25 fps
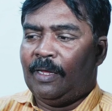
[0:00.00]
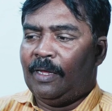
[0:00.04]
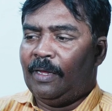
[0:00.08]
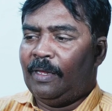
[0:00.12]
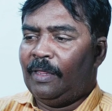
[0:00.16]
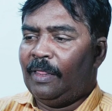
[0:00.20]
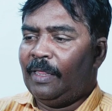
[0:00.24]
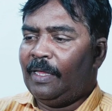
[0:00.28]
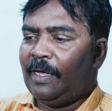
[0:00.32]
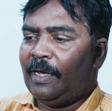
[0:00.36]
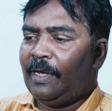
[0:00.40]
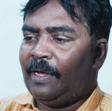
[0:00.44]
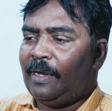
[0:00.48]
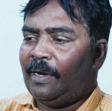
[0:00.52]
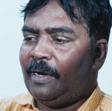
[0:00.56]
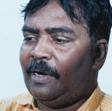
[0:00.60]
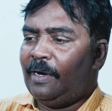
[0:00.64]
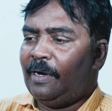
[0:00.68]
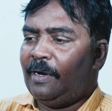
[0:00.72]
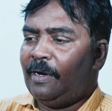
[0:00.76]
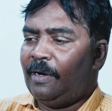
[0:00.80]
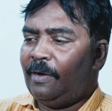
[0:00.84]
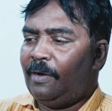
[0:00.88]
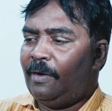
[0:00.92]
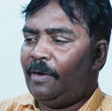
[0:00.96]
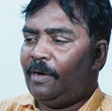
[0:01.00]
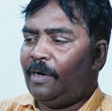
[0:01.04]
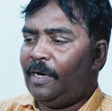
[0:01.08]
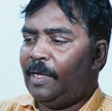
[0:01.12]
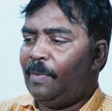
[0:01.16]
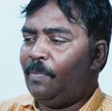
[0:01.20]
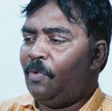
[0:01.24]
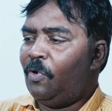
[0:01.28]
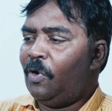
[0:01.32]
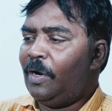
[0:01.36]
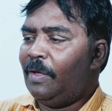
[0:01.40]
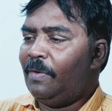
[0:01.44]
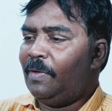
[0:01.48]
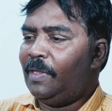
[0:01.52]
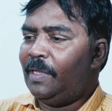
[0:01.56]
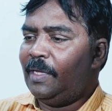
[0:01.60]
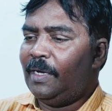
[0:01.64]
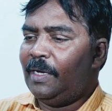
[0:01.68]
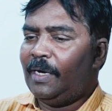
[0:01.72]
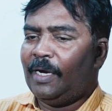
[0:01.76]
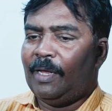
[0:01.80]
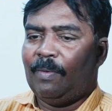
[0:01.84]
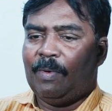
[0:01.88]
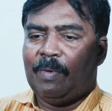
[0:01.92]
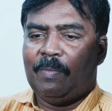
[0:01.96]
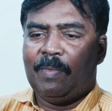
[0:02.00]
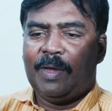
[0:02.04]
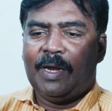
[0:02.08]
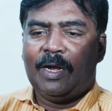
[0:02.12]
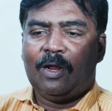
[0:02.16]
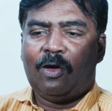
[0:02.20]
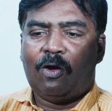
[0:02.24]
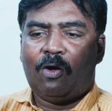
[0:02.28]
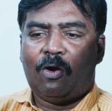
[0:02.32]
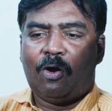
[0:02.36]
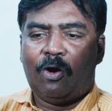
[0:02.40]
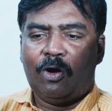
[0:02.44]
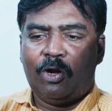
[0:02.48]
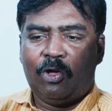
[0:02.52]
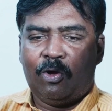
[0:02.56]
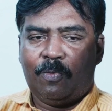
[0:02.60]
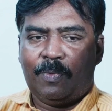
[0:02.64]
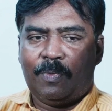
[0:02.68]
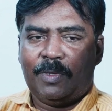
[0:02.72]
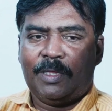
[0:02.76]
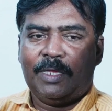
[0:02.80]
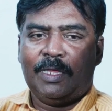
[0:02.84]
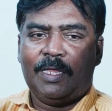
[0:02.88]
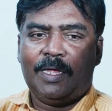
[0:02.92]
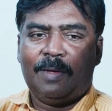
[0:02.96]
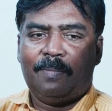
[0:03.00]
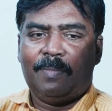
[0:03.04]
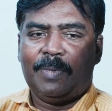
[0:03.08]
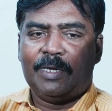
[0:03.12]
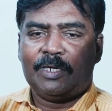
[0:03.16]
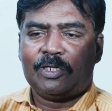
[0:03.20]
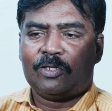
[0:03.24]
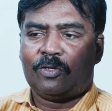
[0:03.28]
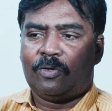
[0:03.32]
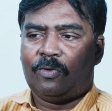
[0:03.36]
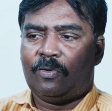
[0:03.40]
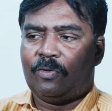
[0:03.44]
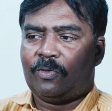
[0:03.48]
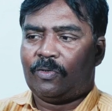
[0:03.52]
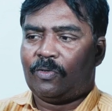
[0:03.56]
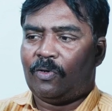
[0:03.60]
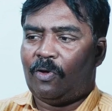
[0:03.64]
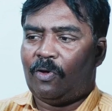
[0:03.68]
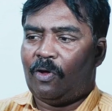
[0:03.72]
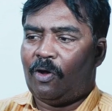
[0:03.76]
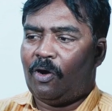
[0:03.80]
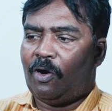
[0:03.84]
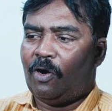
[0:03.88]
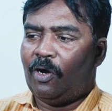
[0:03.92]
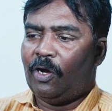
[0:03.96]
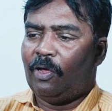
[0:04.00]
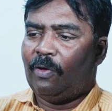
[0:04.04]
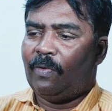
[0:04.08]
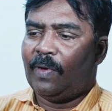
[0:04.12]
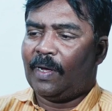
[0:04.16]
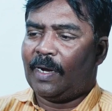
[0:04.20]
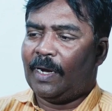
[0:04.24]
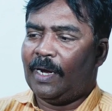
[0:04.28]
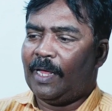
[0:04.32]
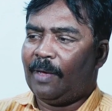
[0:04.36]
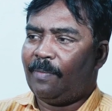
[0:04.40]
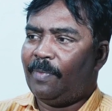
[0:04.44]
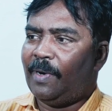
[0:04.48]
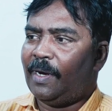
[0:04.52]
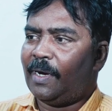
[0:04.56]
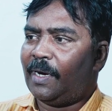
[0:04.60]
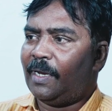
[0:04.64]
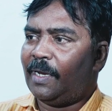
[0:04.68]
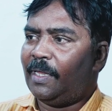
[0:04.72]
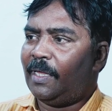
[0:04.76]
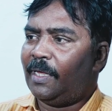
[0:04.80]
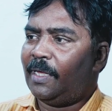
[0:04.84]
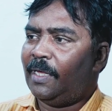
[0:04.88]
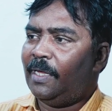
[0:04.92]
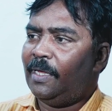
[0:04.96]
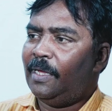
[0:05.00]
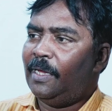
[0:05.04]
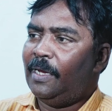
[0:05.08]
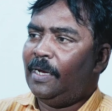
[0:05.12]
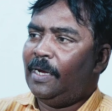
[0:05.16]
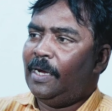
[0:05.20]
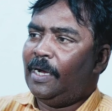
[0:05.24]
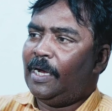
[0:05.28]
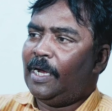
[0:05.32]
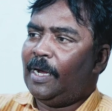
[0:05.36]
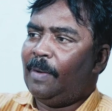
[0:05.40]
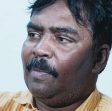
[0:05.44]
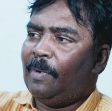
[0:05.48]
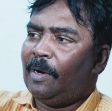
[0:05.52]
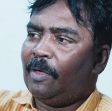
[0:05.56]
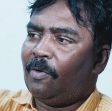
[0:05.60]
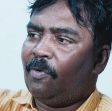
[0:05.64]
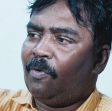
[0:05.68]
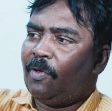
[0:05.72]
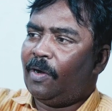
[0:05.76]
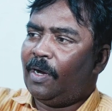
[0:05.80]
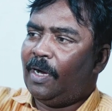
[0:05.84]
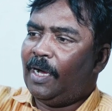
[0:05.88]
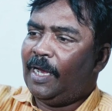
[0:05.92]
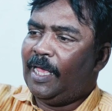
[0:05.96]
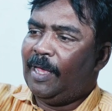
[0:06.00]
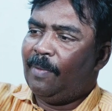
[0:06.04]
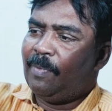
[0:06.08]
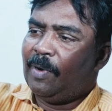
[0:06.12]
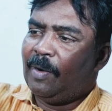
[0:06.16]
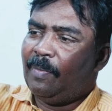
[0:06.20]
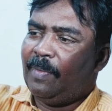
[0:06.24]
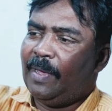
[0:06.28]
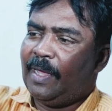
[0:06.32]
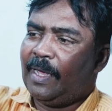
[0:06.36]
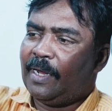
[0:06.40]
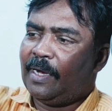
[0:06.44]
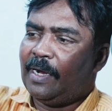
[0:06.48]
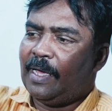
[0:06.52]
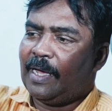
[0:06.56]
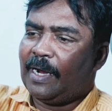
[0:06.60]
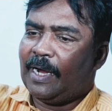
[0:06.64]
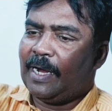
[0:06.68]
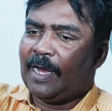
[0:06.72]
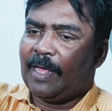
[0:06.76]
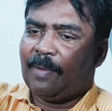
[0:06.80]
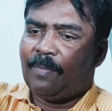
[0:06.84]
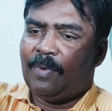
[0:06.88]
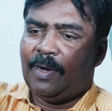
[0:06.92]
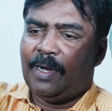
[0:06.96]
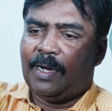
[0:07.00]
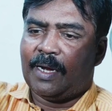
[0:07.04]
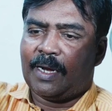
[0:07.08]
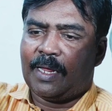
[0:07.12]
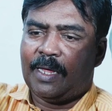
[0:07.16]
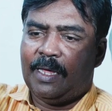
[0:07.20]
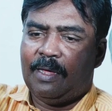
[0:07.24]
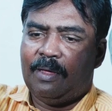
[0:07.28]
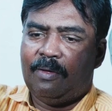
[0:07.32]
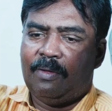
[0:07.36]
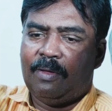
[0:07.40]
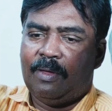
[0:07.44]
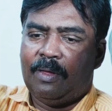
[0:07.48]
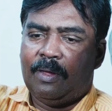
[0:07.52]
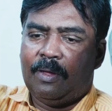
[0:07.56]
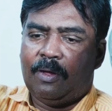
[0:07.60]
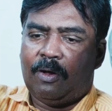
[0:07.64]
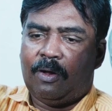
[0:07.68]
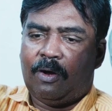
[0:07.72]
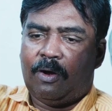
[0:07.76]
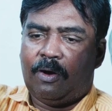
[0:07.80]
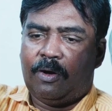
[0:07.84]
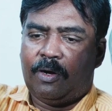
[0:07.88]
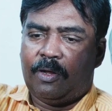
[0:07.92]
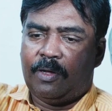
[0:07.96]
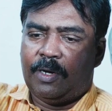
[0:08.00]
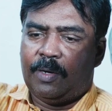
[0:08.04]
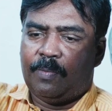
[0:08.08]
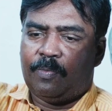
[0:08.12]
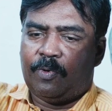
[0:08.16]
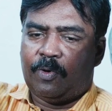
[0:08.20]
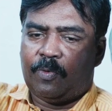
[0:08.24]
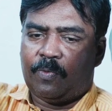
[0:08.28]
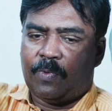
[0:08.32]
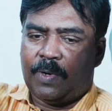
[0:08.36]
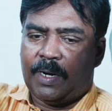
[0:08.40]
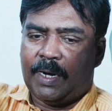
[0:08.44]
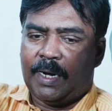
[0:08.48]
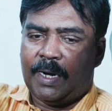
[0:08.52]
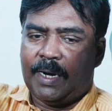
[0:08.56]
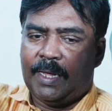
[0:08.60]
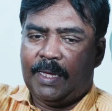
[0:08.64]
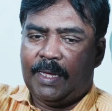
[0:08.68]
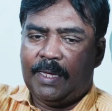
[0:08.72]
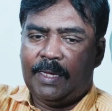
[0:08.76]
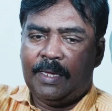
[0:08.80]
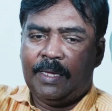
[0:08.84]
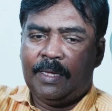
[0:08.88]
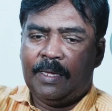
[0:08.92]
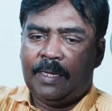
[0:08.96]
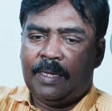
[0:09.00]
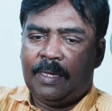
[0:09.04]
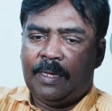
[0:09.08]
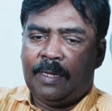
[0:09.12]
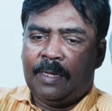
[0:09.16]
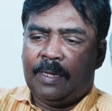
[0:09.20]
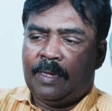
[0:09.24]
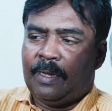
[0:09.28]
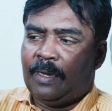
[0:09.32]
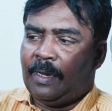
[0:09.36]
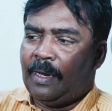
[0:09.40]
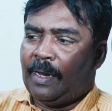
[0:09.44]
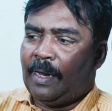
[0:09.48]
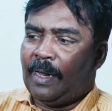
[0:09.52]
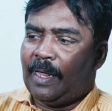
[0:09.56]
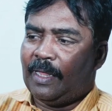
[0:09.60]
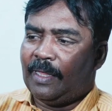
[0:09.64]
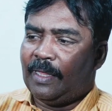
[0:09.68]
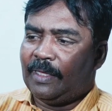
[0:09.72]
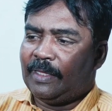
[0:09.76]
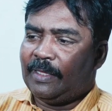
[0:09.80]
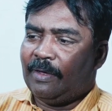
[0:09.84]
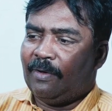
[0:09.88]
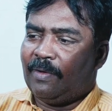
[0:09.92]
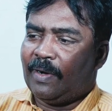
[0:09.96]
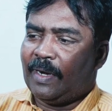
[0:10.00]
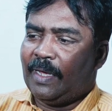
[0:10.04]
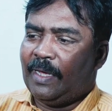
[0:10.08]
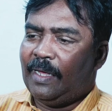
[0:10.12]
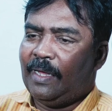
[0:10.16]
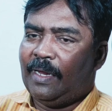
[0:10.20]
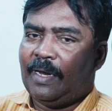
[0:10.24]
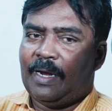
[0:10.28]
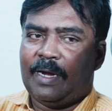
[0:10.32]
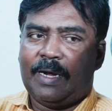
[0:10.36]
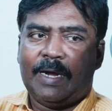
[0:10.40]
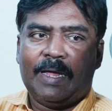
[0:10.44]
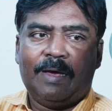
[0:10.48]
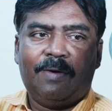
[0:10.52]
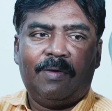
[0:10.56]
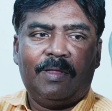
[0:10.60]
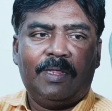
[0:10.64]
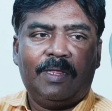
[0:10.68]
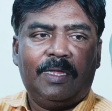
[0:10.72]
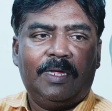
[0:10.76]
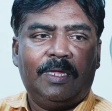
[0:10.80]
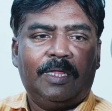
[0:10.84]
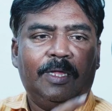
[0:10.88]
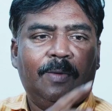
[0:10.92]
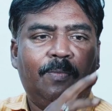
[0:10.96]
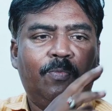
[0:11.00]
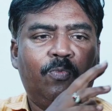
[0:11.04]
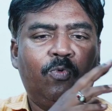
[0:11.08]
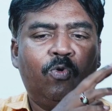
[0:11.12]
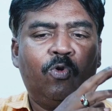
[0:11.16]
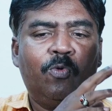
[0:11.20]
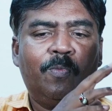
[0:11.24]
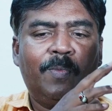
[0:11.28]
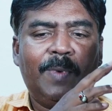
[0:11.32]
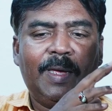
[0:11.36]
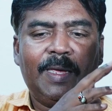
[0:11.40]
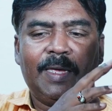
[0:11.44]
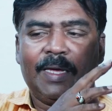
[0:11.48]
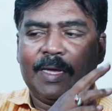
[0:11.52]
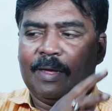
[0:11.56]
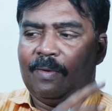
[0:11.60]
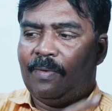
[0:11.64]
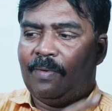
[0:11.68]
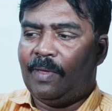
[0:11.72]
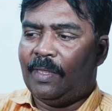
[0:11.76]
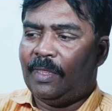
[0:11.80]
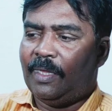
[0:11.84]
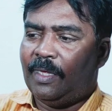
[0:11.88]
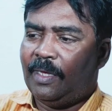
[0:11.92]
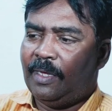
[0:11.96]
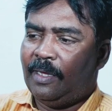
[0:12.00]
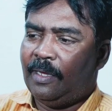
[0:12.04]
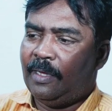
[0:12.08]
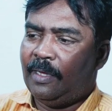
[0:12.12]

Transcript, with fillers: இந்த டெமோவில் வந்து நம்ம மெயினாக ஆடியோ பற்றி தான் பேசுகிறோம் ஸோ ஆடியோவை கனெக்ட் பண்ணுறதுக்கு நம்மளுக்கு ஒரு லேபிள் மைக் நான் கனெக்ட் பண்ணியிருக்கேன் ஆடியோ இன்புட் ஒனில் அதை தவிர நான் வந்து இந்த பூம் மைக்கை வந்து